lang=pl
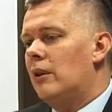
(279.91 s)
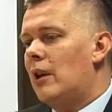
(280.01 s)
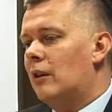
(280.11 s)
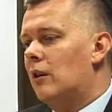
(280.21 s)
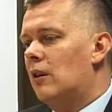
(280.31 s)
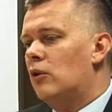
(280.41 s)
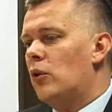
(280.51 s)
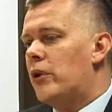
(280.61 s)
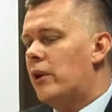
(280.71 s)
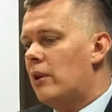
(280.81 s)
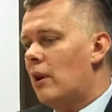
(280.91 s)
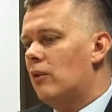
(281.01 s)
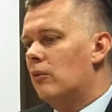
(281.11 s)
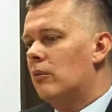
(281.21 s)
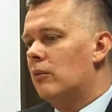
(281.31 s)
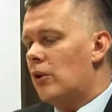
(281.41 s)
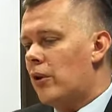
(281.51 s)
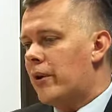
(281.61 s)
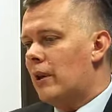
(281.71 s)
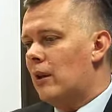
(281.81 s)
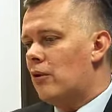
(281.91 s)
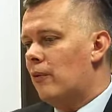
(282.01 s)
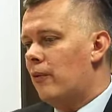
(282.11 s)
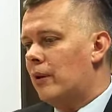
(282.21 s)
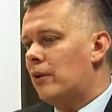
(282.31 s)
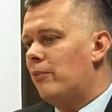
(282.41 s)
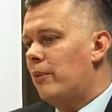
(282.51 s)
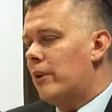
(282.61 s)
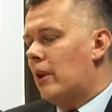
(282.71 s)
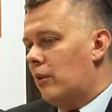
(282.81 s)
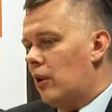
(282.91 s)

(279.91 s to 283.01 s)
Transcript: jak doceniają nasze zaangażowanie w misjach.